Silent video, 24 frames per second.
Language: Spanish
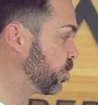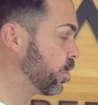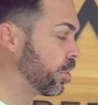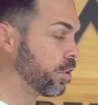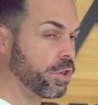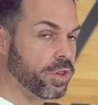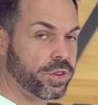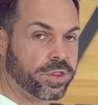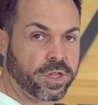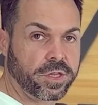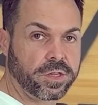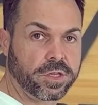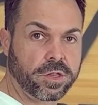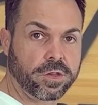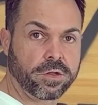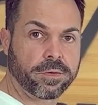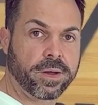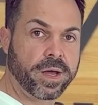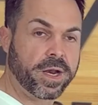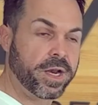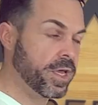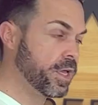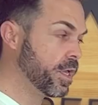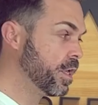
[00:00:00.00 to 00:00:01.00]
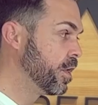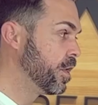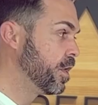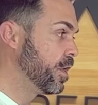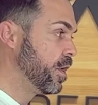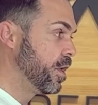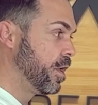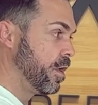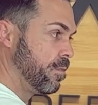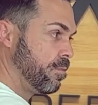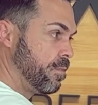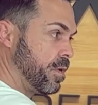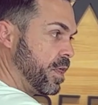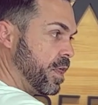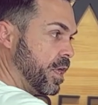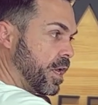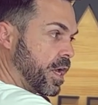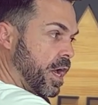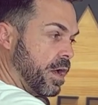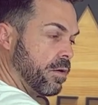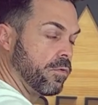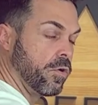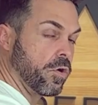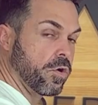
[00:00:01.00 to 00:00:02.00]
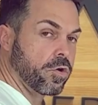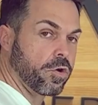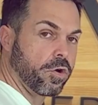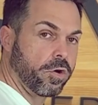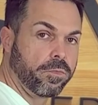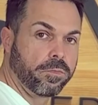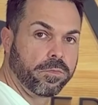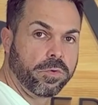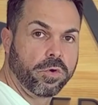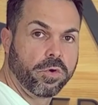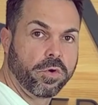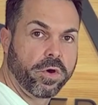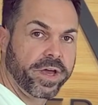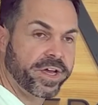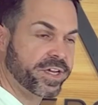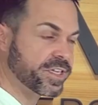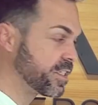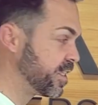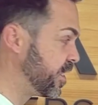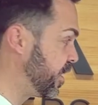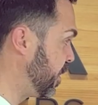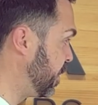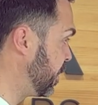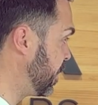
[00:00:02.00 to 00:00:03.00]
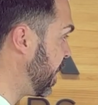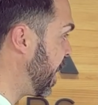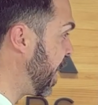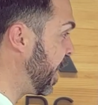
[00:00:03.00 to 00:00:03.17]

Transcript: todo encendido, ¿vale? Medicamos con Blue Exit.